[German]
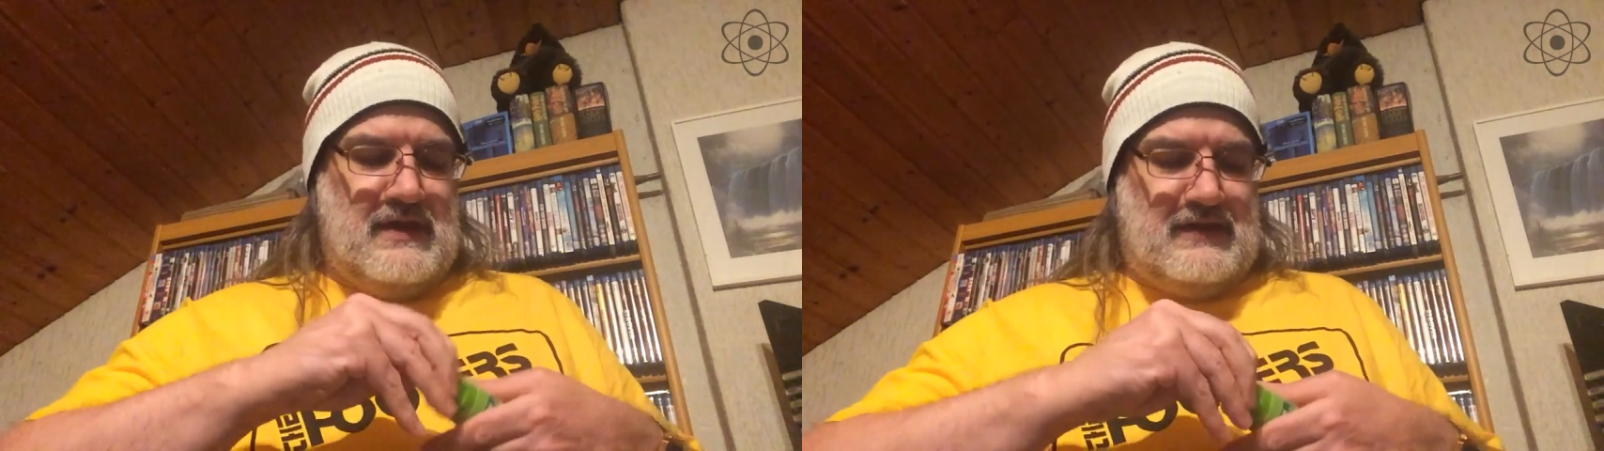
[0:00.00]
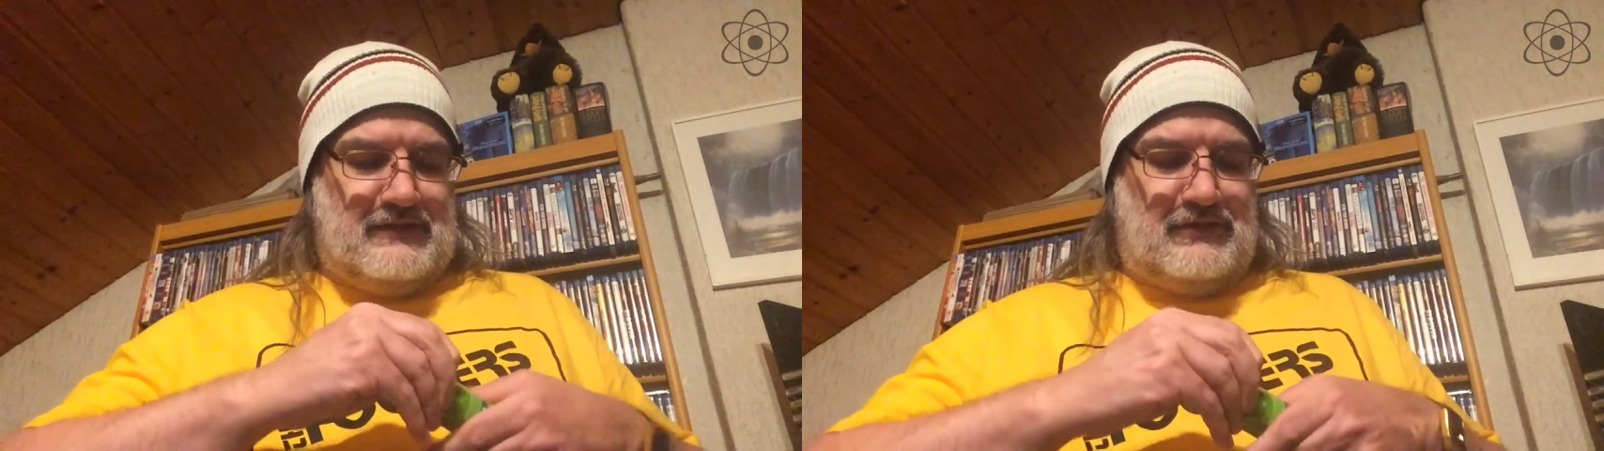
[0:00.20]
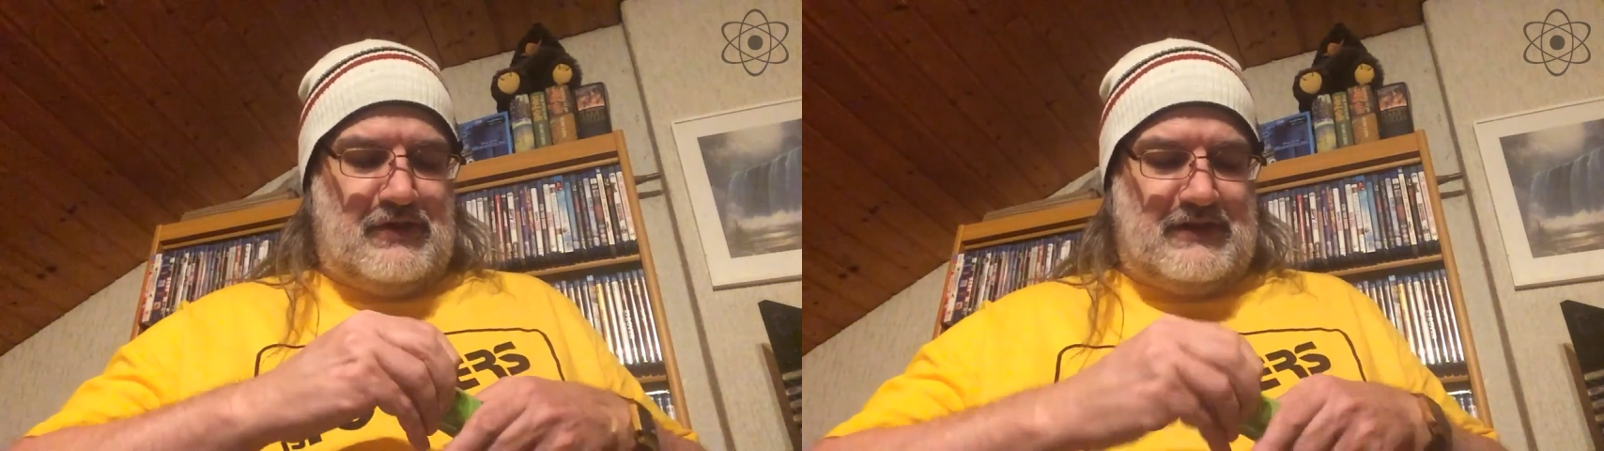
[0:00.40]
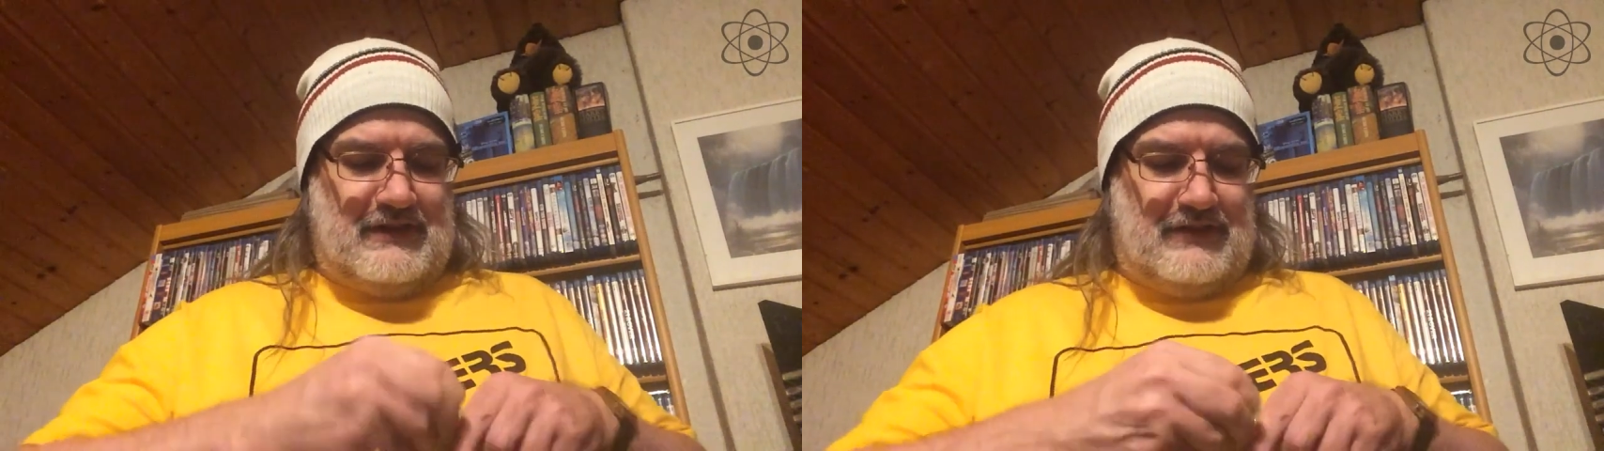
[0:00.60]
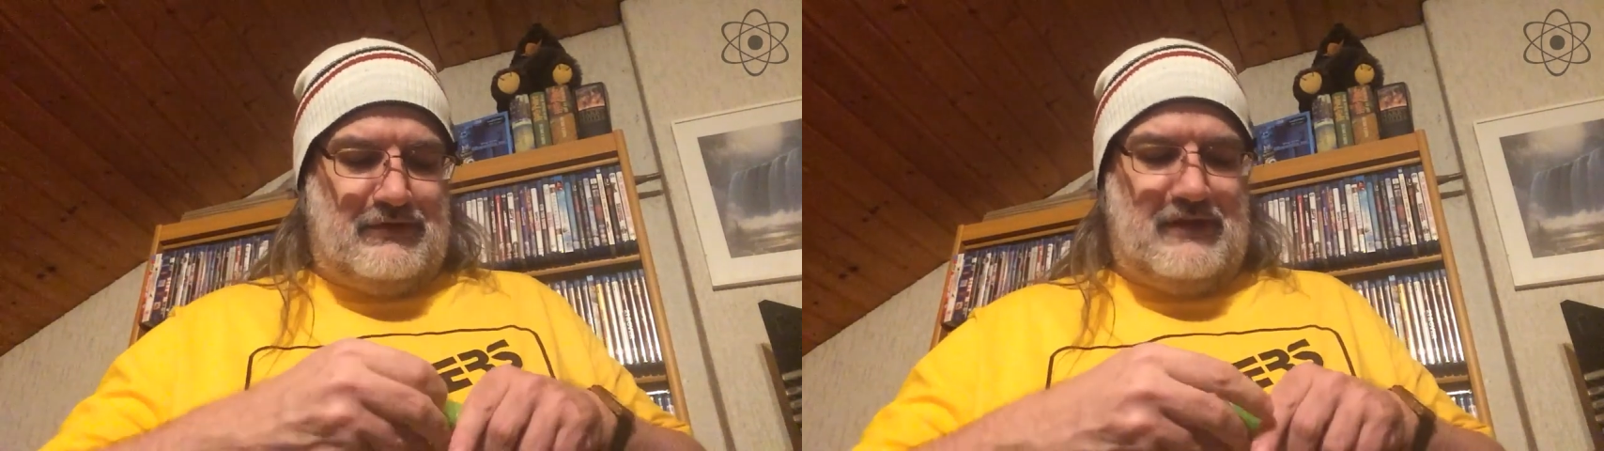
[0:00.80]
Jetzt könnte ich
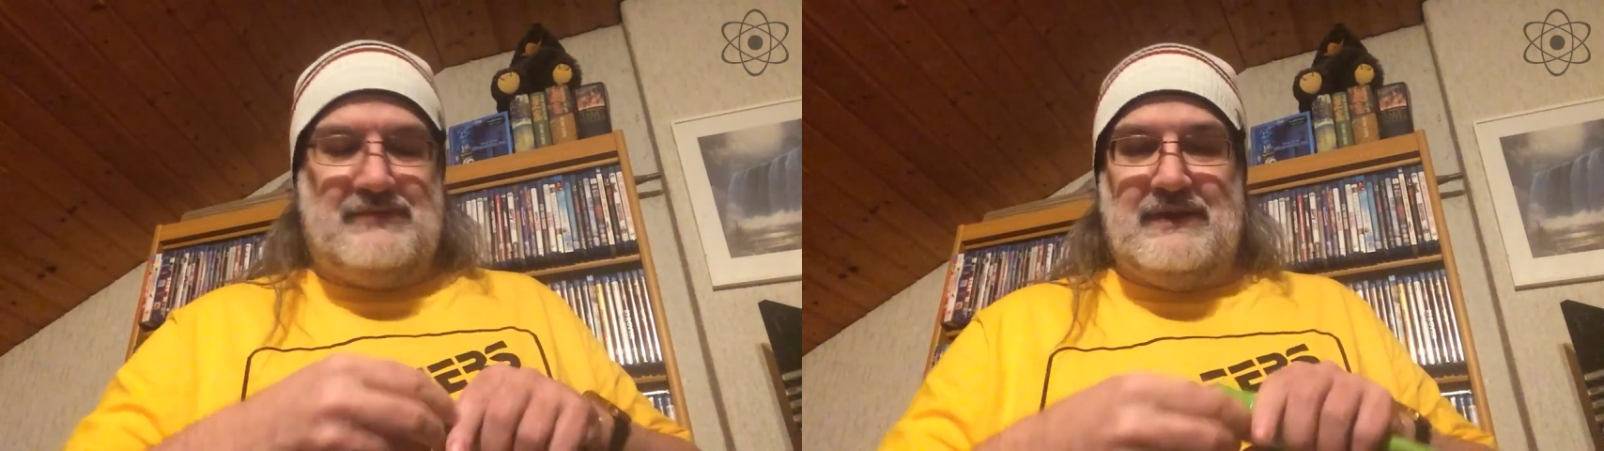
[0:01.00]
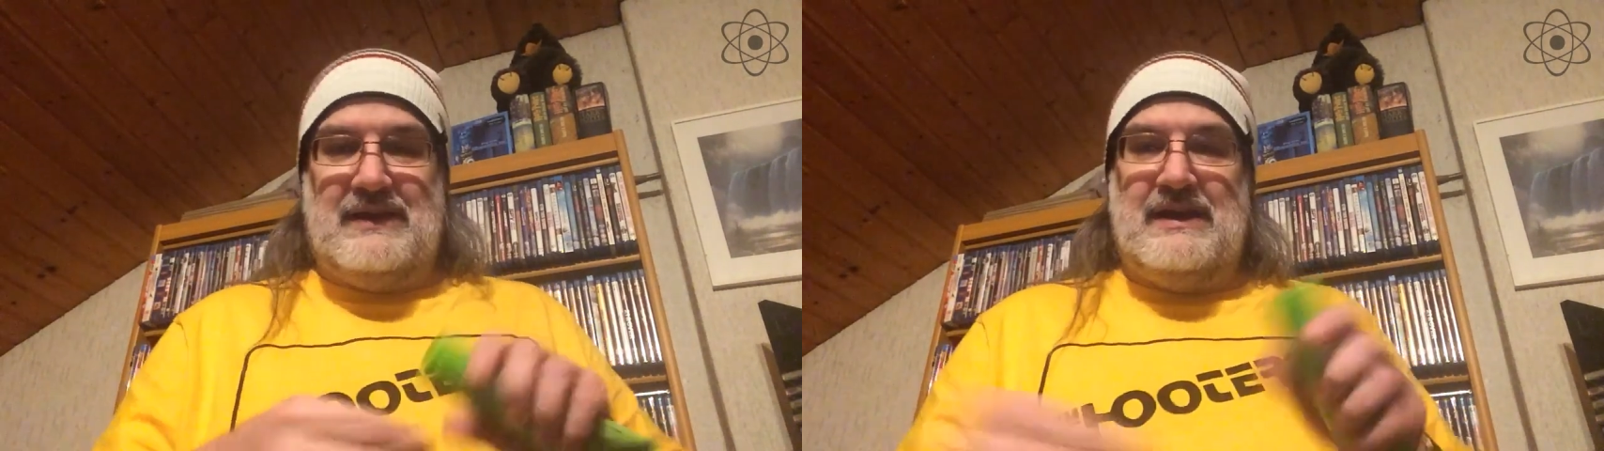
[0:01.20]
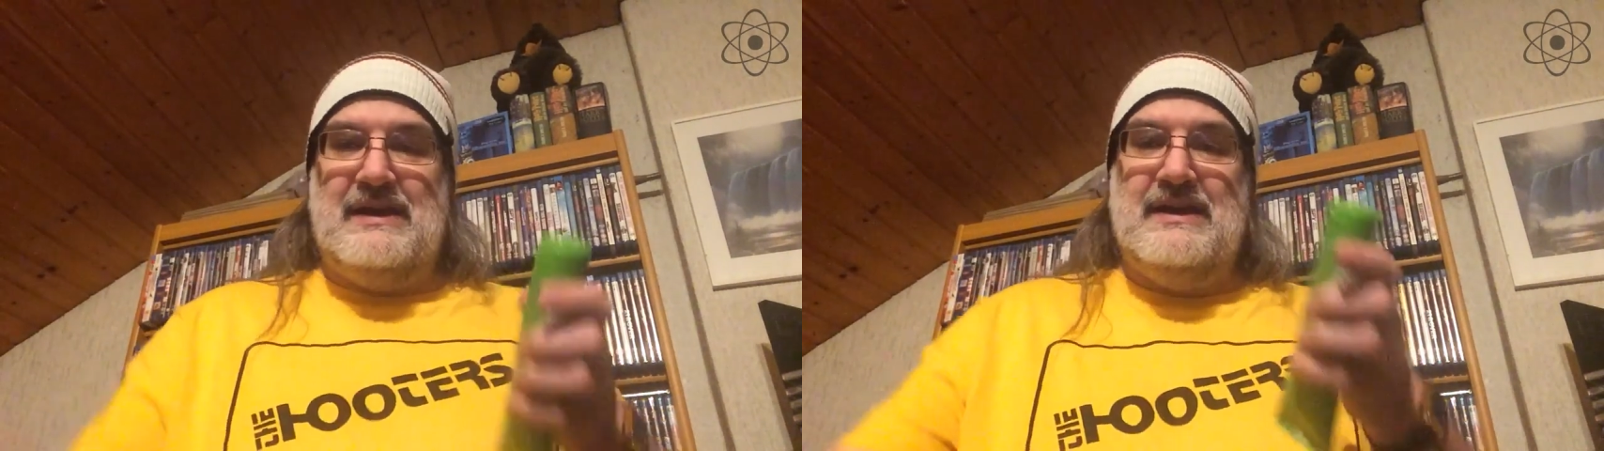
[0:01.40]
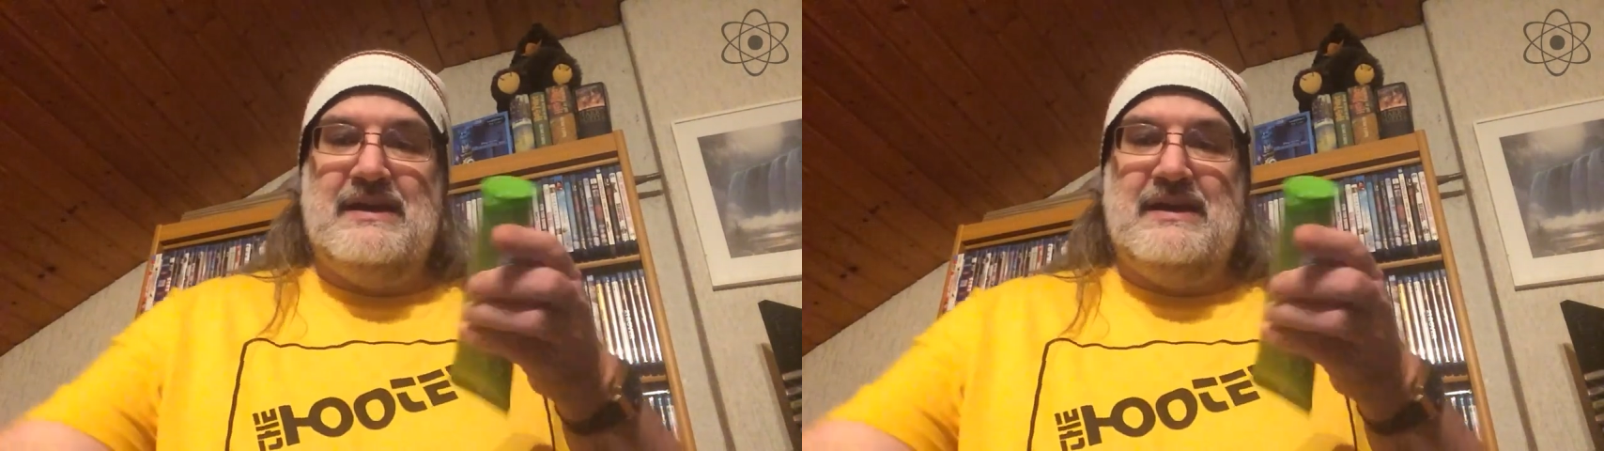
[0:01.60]
natürlich mir eine